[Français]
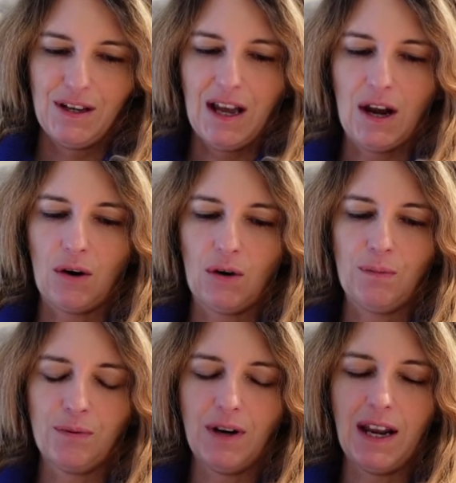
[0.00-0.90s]
Alors, le
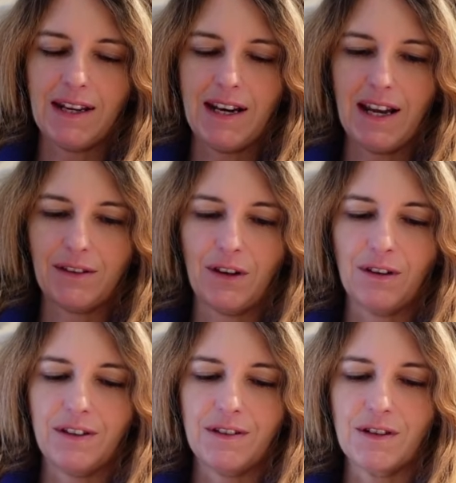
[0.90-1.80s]
pull, là, il est à
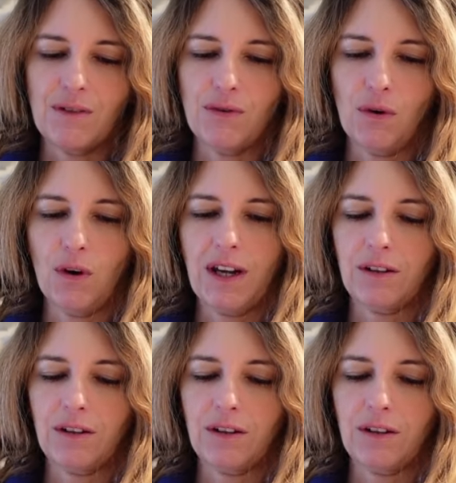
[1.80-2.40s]
19,99 euros.